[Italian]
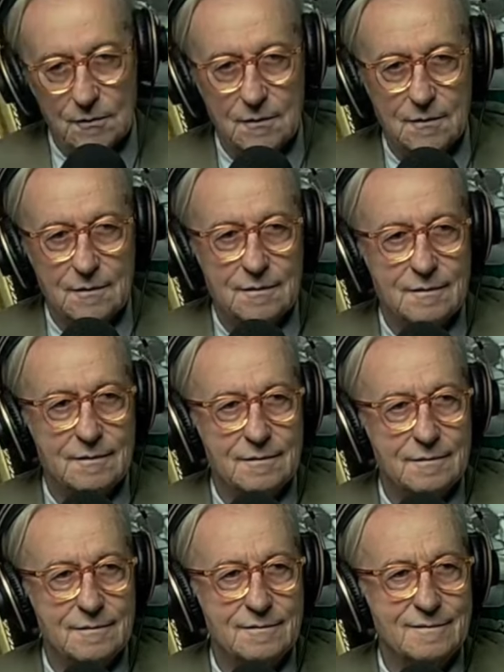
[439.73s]
Dove lei in
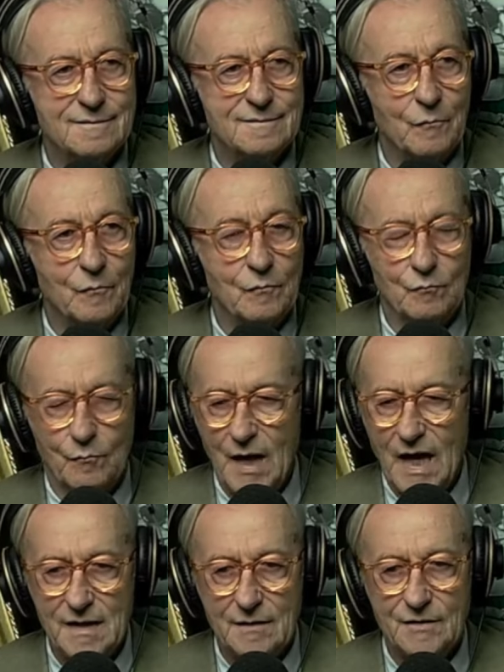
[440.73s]
piscina non va, peraltro.
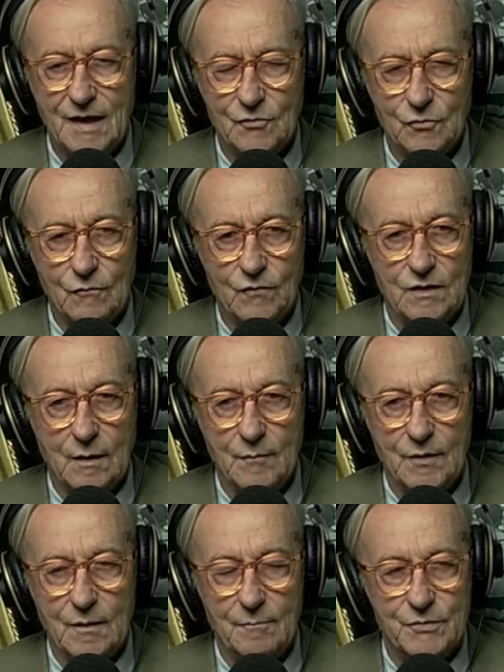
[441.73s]
Mai andato in vita
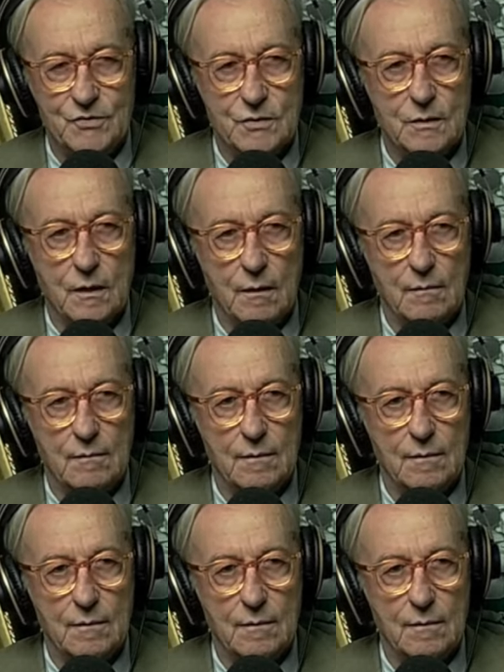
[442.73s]
mia in piscina. C'è